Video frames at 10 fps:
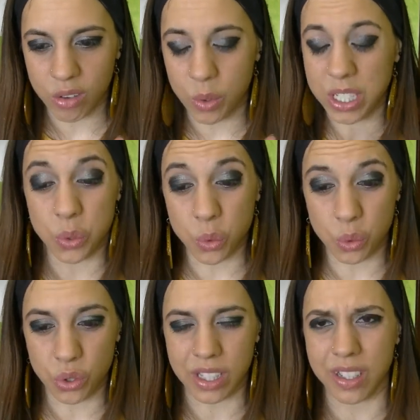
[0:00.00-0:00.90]
quasi
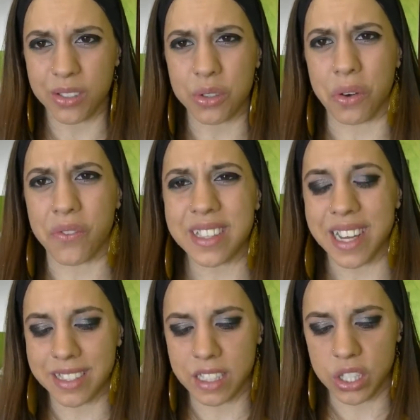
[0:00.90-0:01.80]
tutti, sono
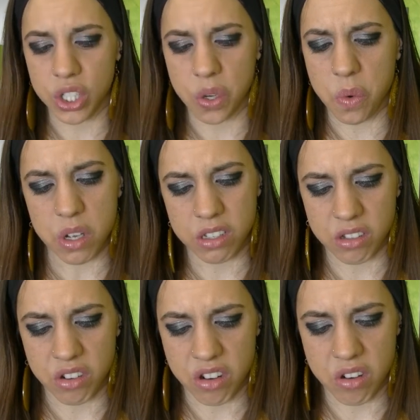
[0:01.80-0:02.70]
fantastici, questo,